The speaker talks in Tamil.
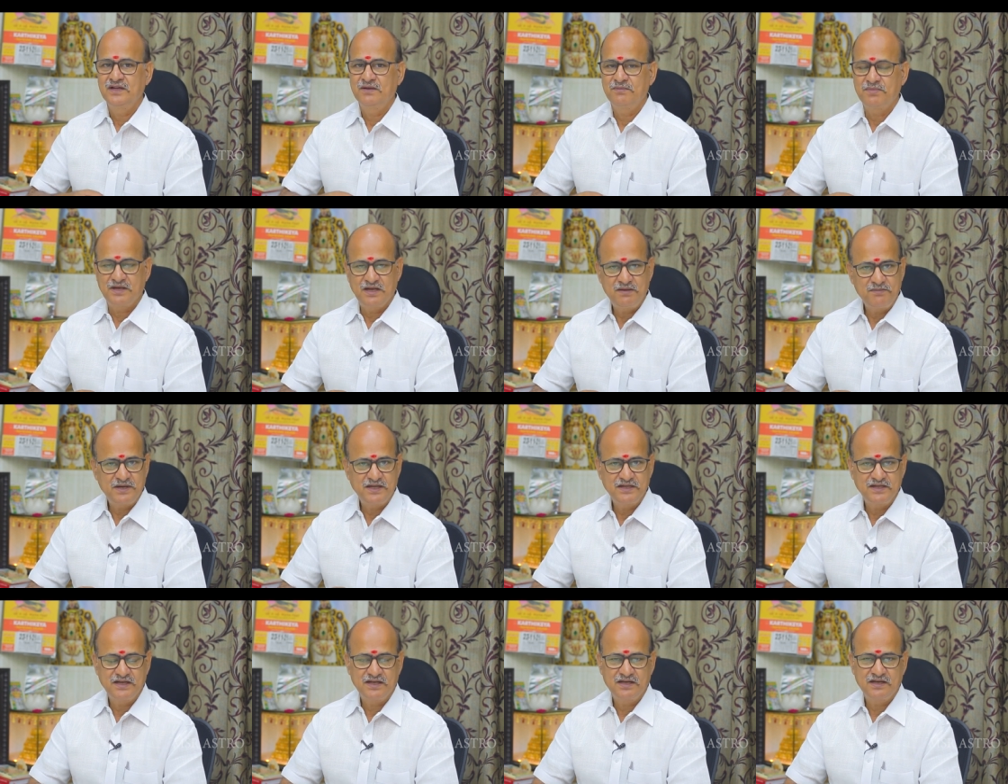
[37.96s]
இப்போல்லாம்
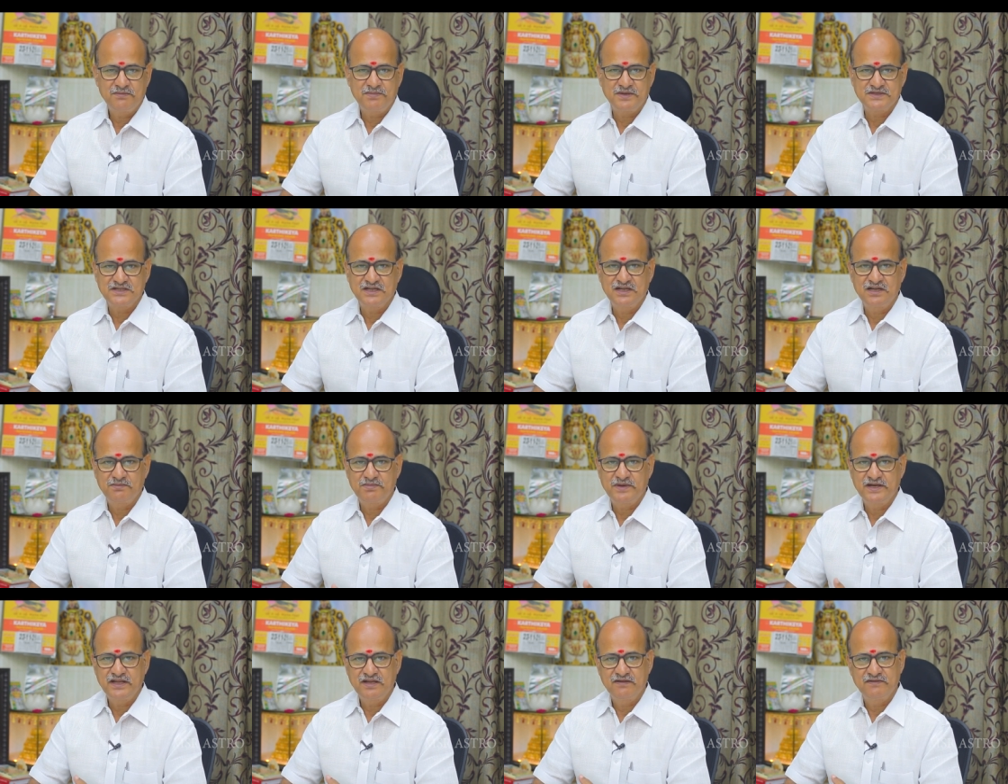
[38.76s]
பார்த்தீங்கன்னா பசங்களை
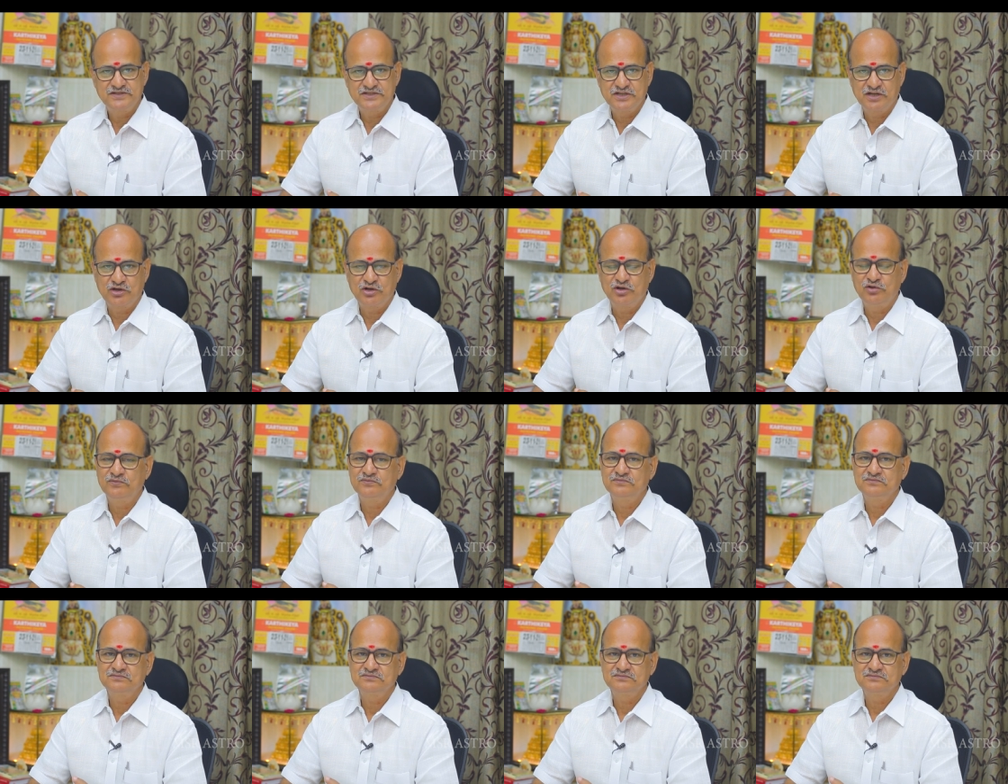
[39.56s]
படிக்க வச்சிடுறோம்